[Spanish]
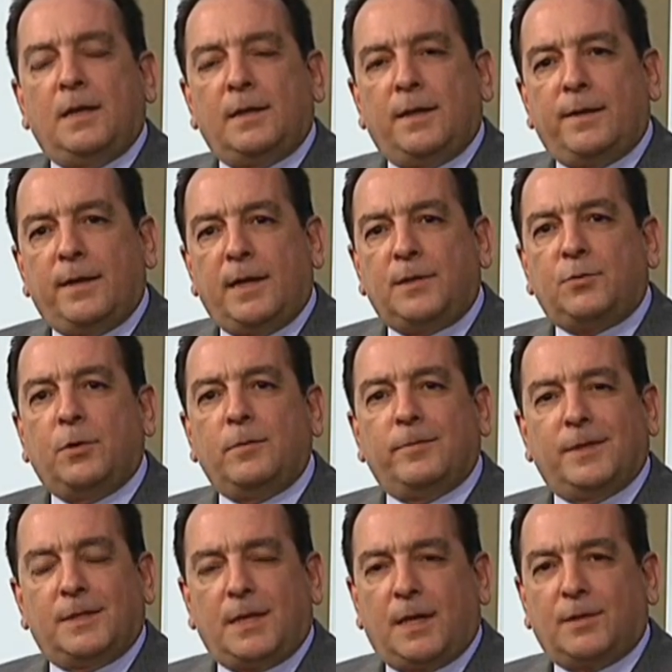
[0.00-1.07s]
el de Derecho a
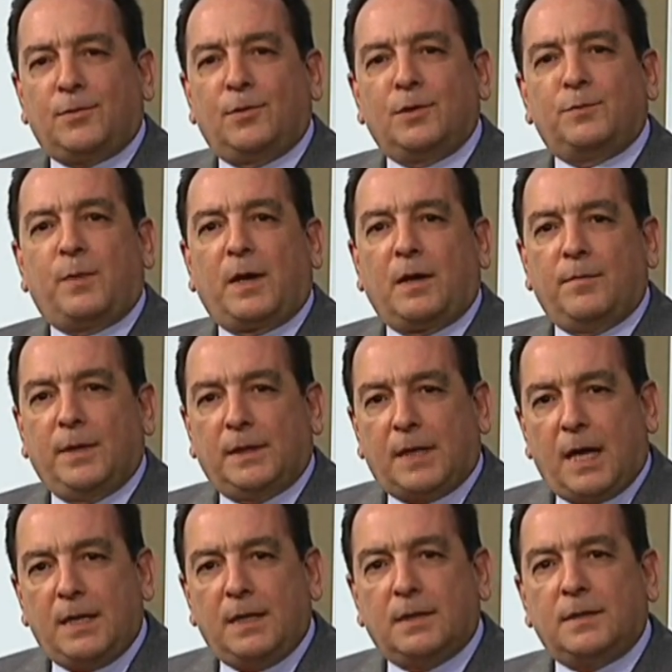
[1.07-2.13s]
Investigaciones
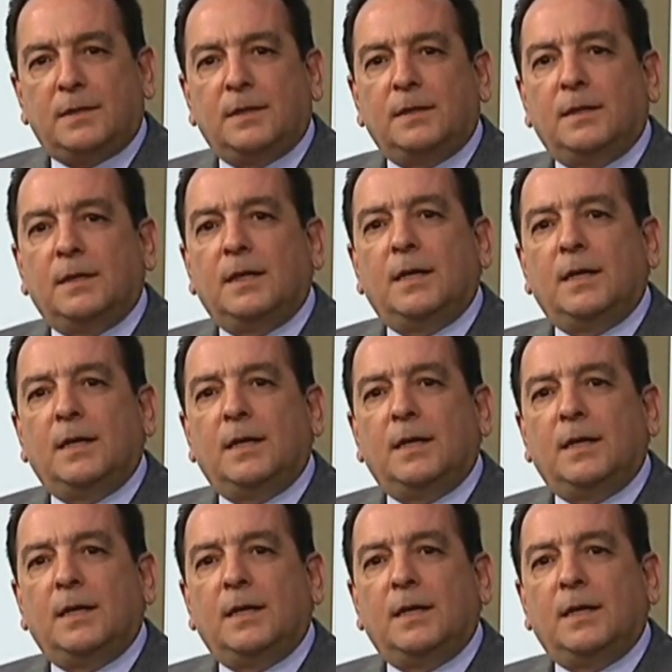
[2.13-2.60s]
Parlamentarias,